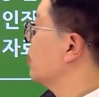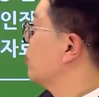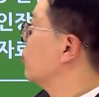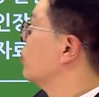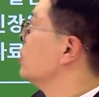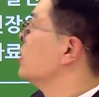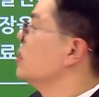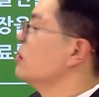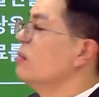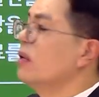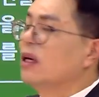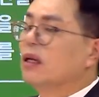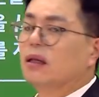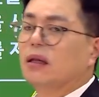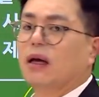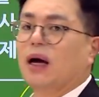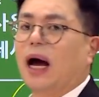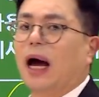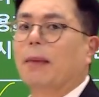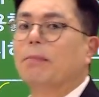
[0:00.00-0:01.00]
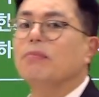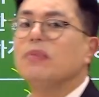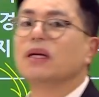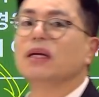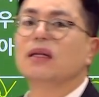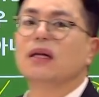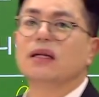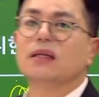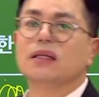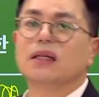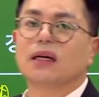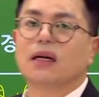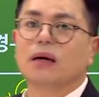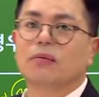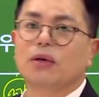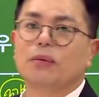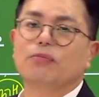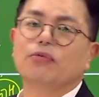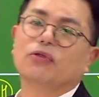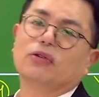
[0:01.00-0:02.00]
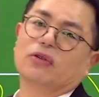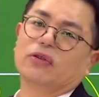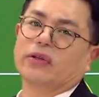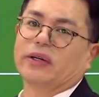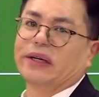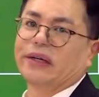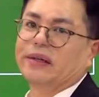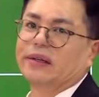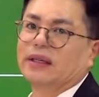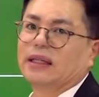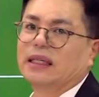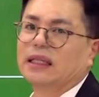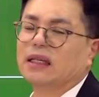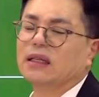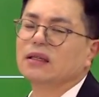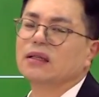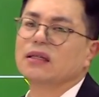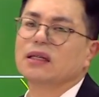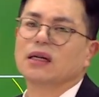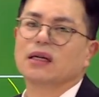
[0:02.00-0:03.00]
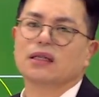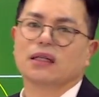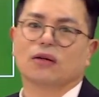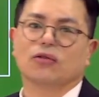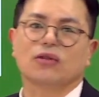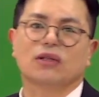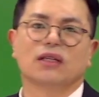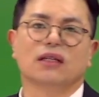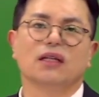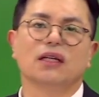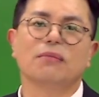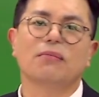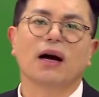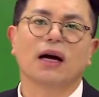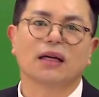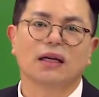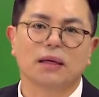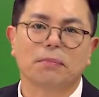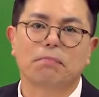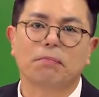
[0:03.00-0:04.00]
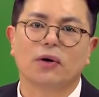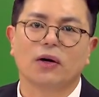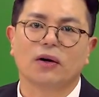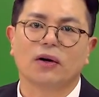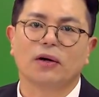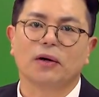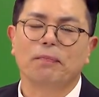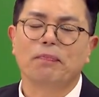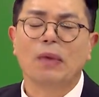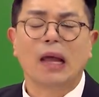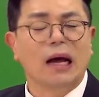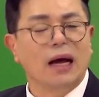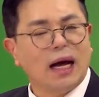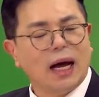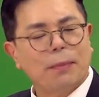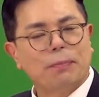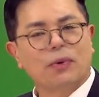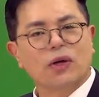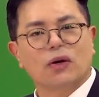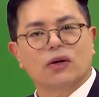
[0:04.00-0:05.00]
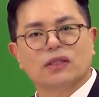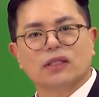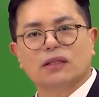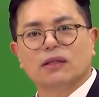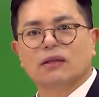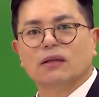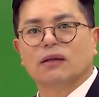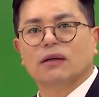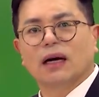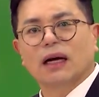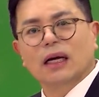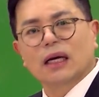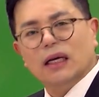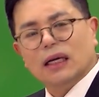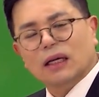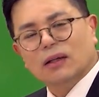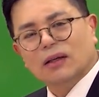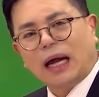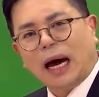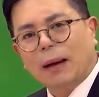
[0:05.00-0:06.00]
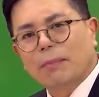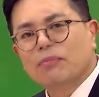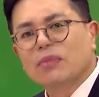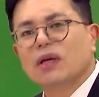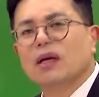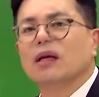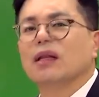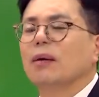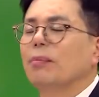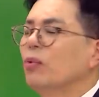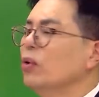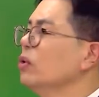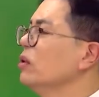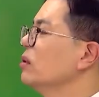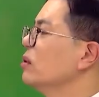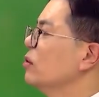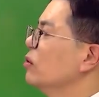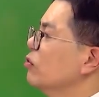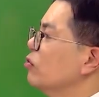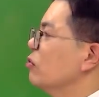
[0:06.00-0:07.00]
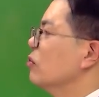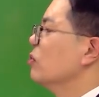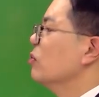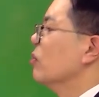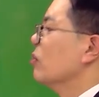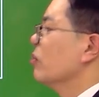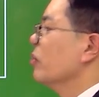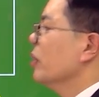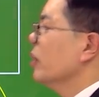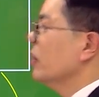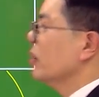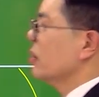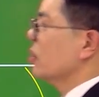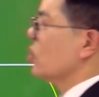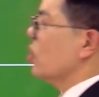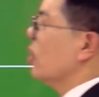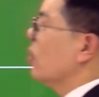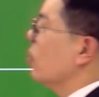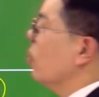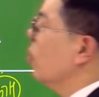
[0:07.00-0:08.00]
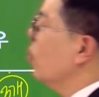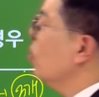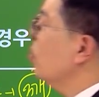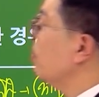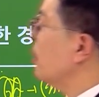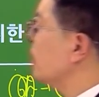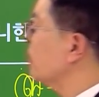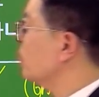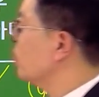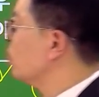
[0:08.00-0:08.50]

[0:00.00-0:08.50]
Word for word: 보이지만 암기된 사람이 푸는 거예요. 그래서 제가 자꾸 그림 암기법, 합격서 이런 암기에다 포인트를 두는 거고요. 저하고 호흡 맞춰